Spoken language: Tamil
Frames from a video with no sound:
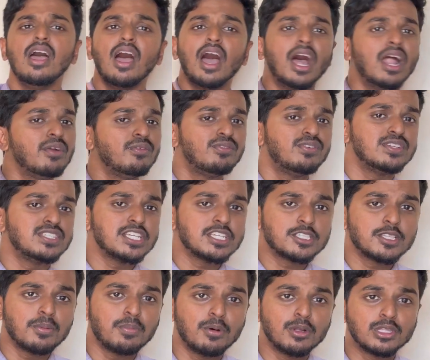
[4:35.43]
அண்ட்
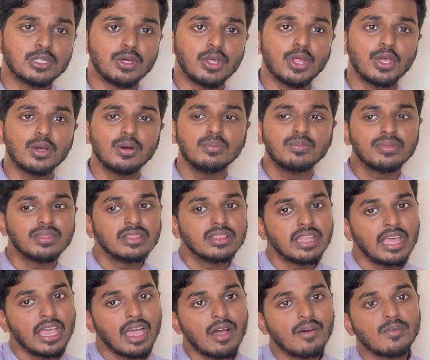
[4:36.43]
ஃபிசிக்ஸை பொறுத்த வரைக்கும்
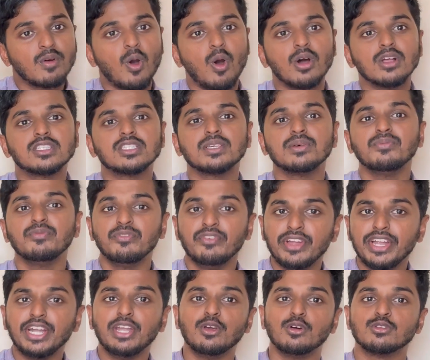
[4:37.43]
தே ஹவ் காட் சம்
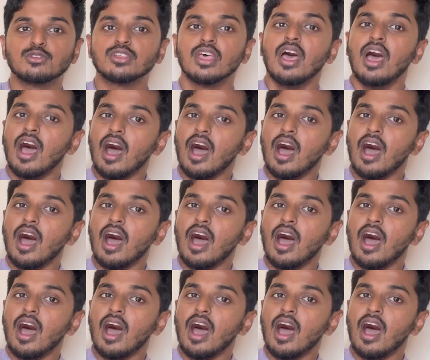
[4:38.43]
வீடியோஸ்